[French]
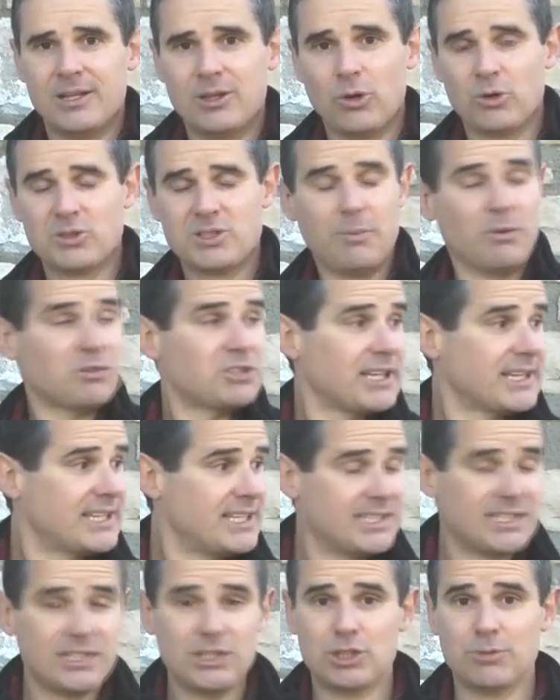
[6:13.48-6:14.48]
Donc c'est pour ça
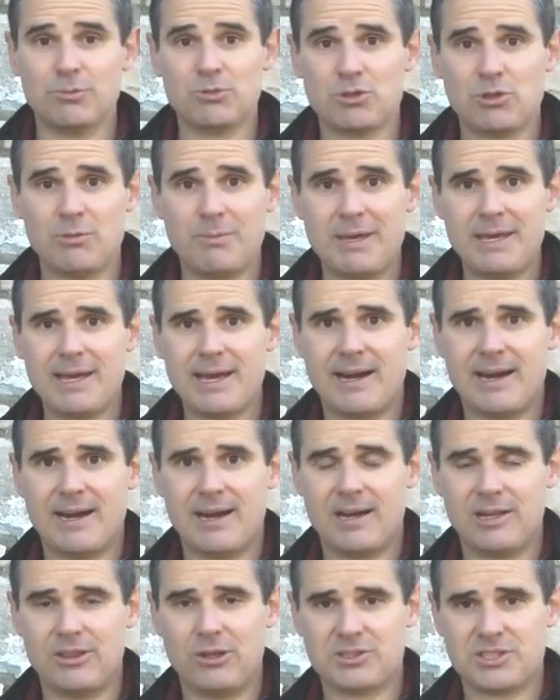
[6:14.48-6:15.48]
qu'ici je me suis mis
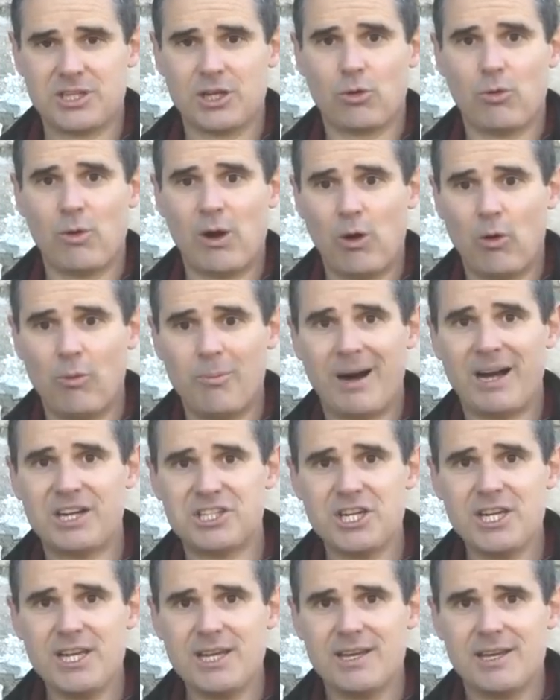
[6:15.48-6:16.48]
dans un coin
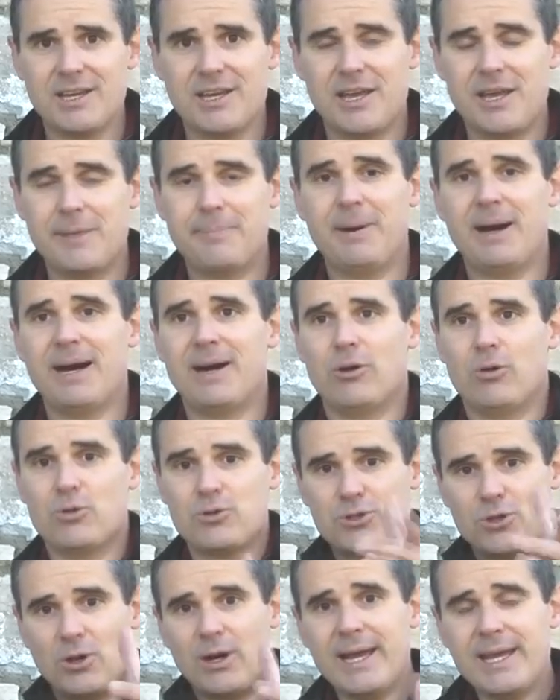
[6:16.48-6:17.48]
ombragé et pas
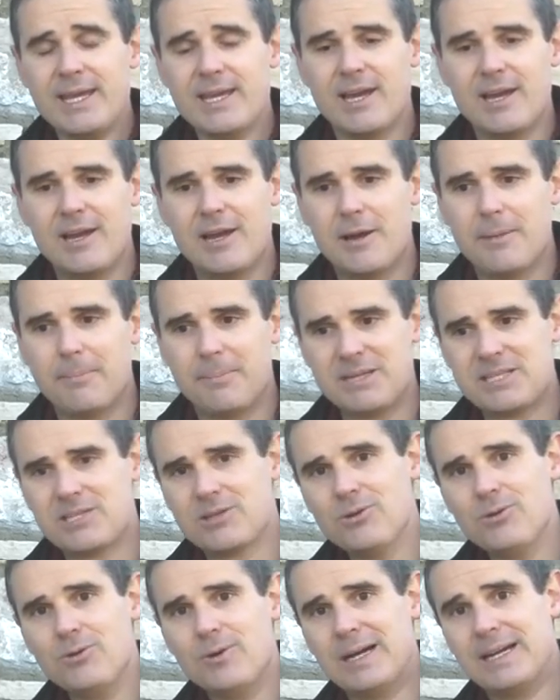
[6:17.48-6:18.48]
au soleil, parce
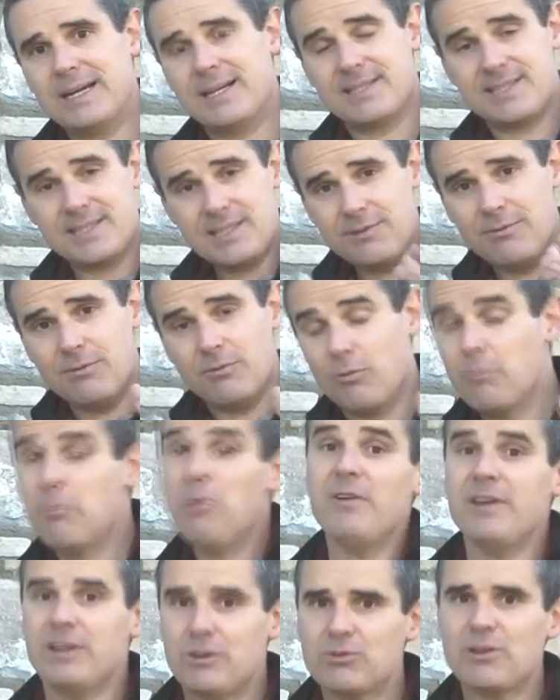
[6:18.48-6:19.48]
que euh, si vous
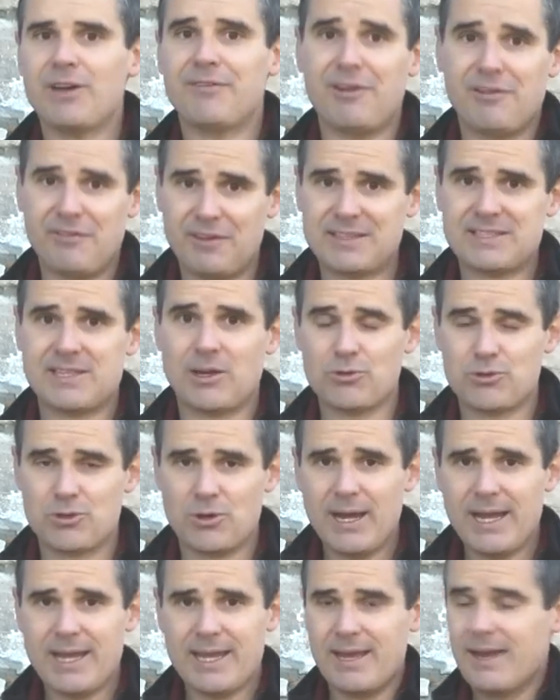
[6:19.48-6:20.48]
pouvez tout à fait faire ça au
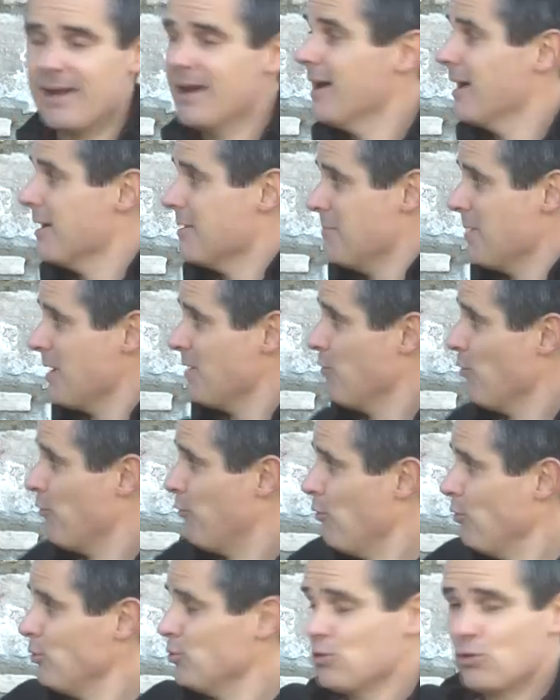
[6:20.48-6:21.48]
soleil, mais il vous
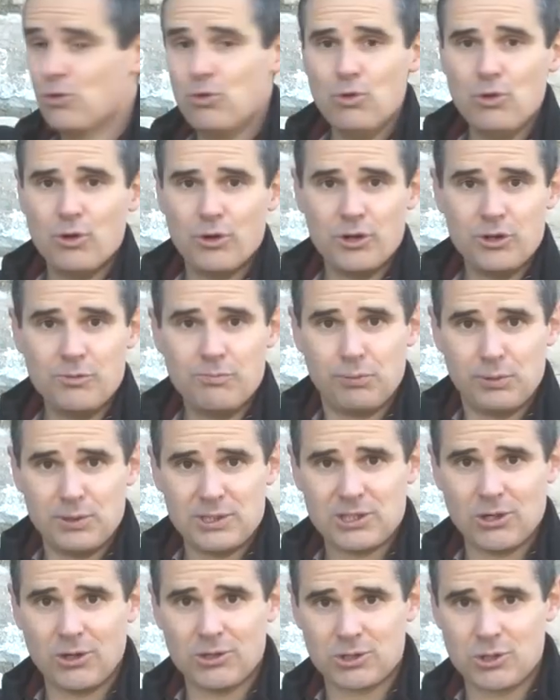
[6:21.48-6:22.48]
faut du coup une
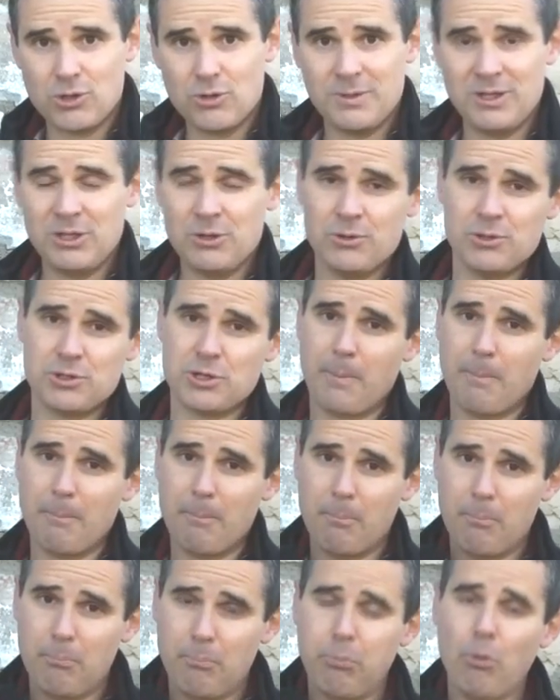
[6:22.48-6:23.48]
puissance lumineuse
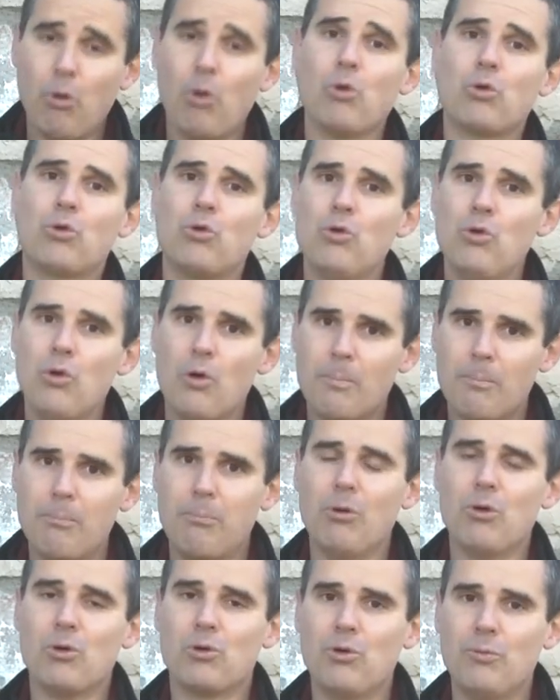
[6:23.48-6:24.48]
beaucoup
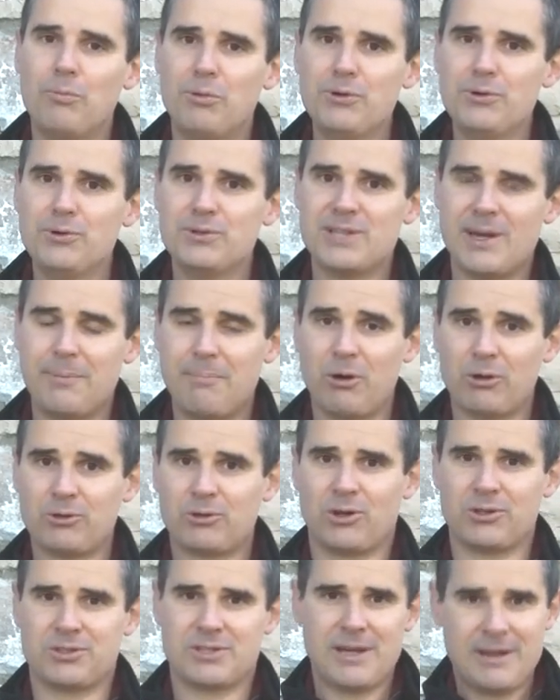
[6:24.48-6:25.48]
beaucoup plus
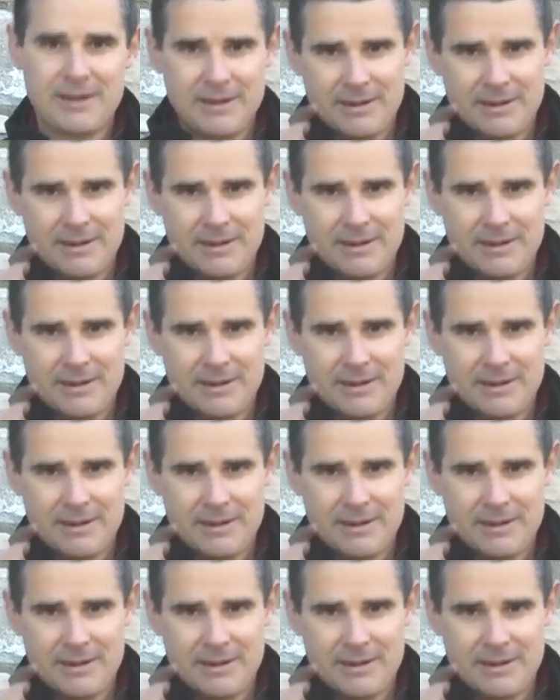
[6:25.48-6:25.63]
importante.